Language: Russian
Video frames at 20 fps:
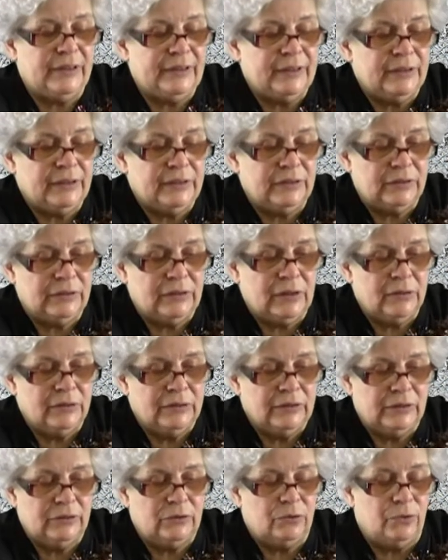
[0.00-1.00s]

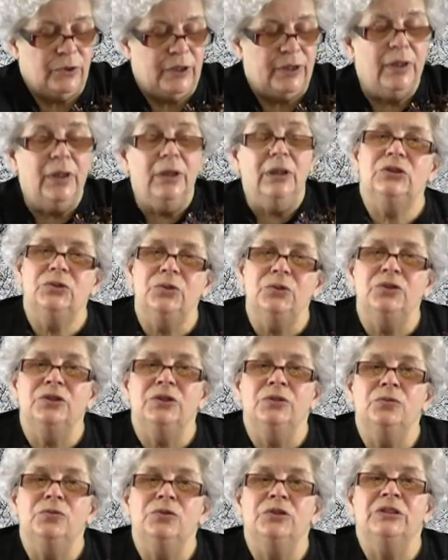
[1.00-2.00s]
кристаллы соли. Тоже
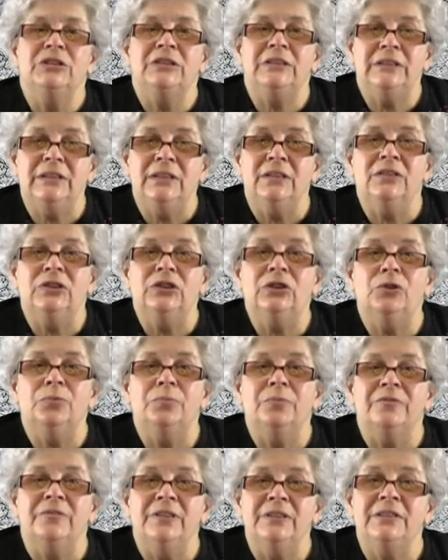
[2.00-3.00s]
нужно сделать,
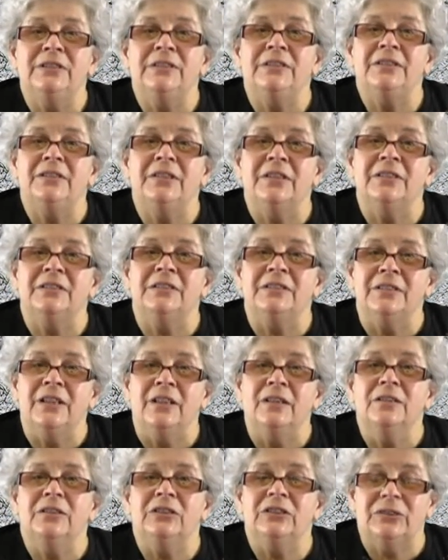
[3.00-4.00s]
чтобы вырастить
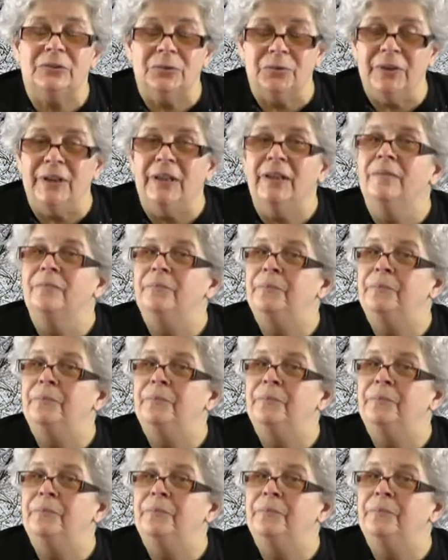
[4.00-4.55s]
кристаллы соли.